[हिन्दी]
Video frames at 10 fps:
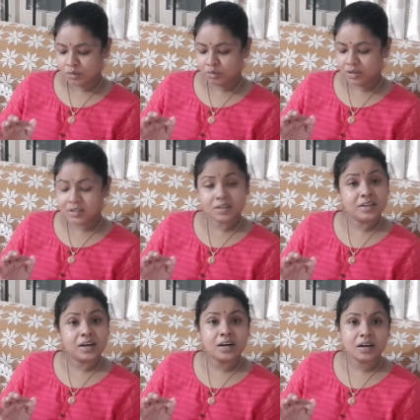थोड़ा सा
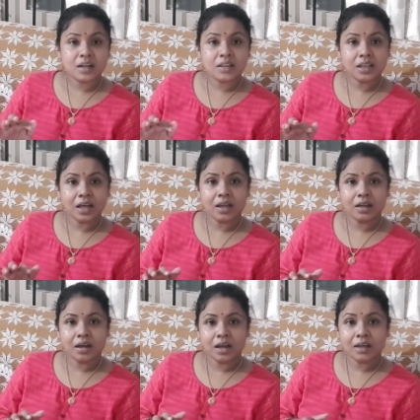डर रहता है
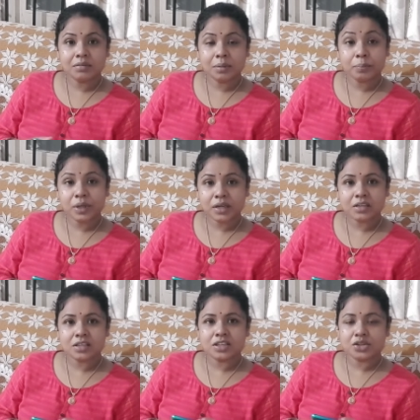आज अभी के
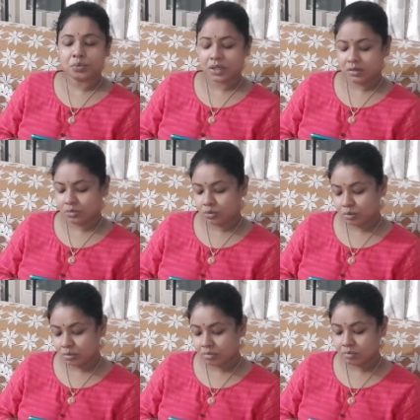सीजन में तो
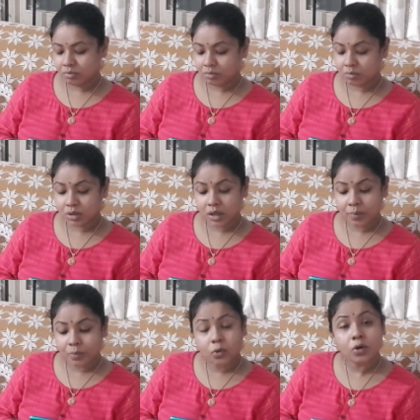खैर
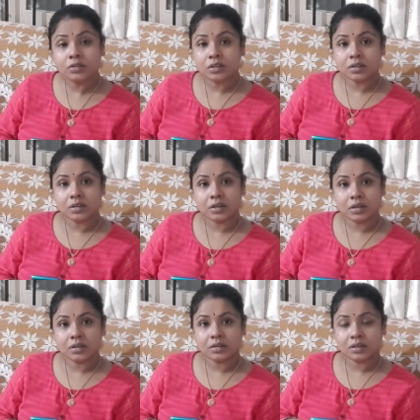बहुत ज़्यादा डर
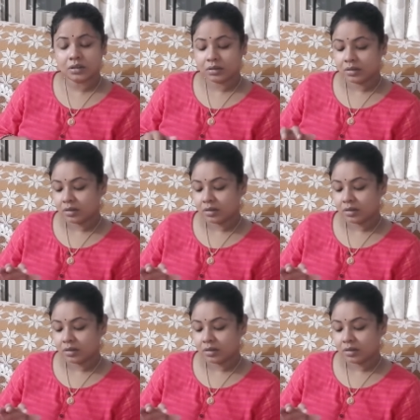लगता है